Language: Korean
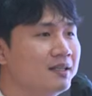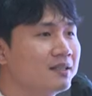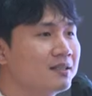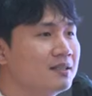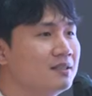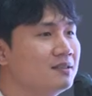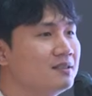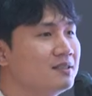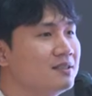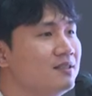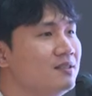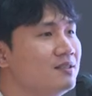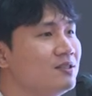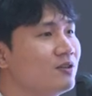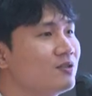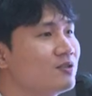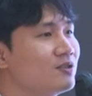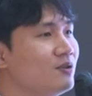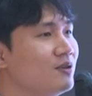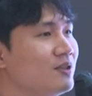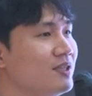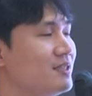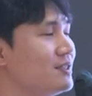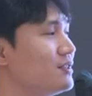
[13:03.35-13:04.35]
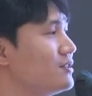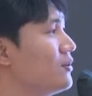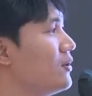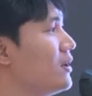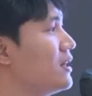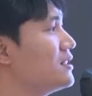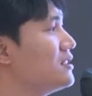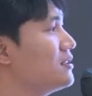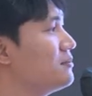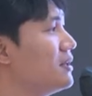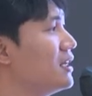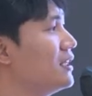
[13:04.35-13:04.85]
그 진정성이
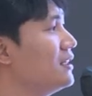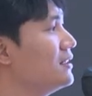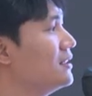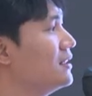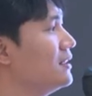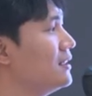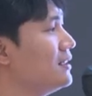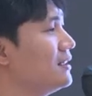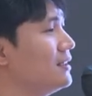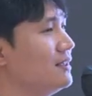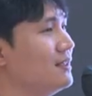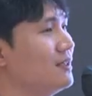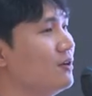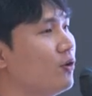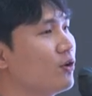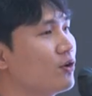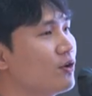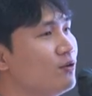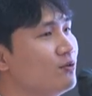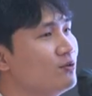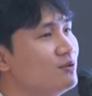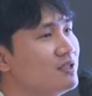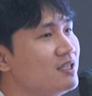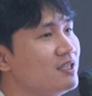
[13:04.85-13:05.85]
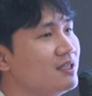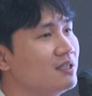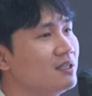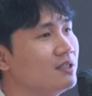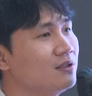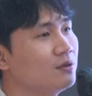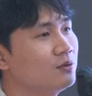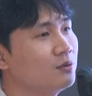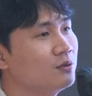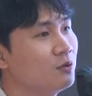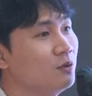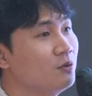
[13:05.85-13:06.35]
있어야지만 이 어려운
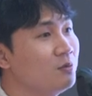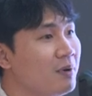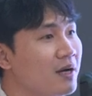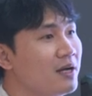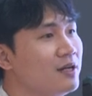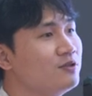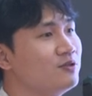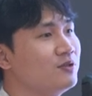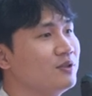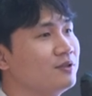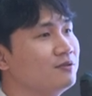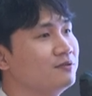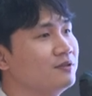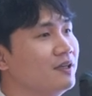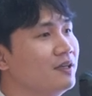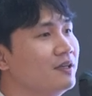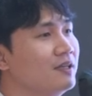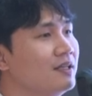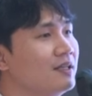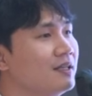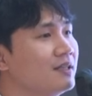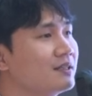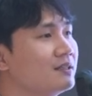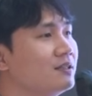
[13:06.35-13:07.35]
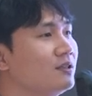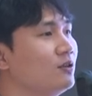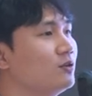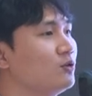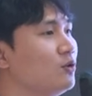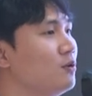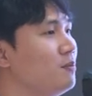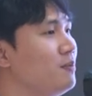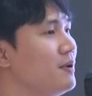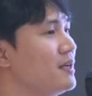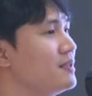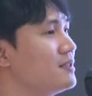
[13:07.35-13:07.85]
시기를 돌파할 수 있고요. 그걸
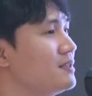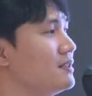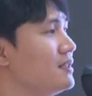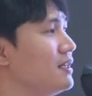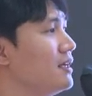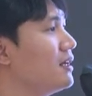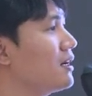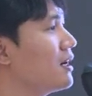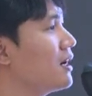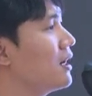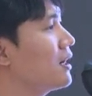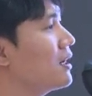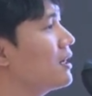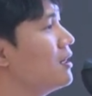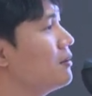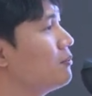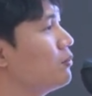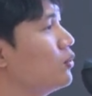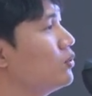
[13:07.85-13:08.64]
돌파했을 때 각각